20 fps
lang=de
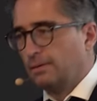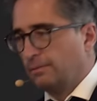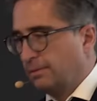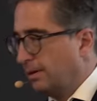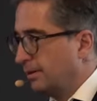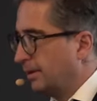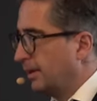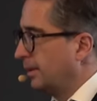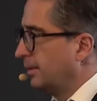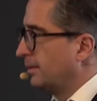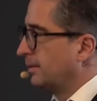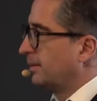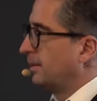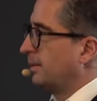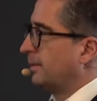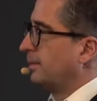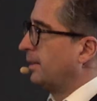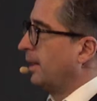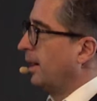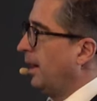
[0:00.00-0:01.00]
weil die,
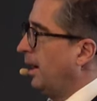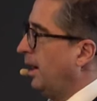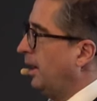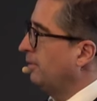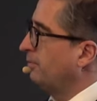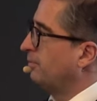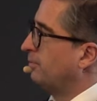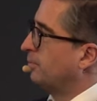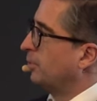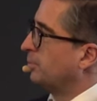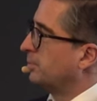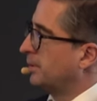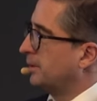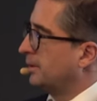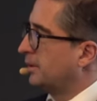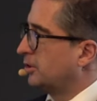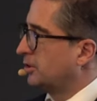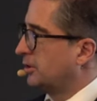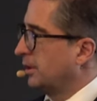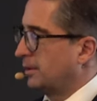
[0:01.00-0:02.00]
der Hafen, um
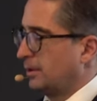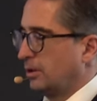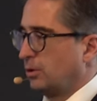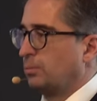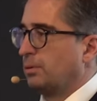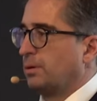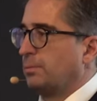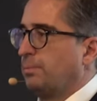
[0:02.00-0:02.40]
den die Stadt herum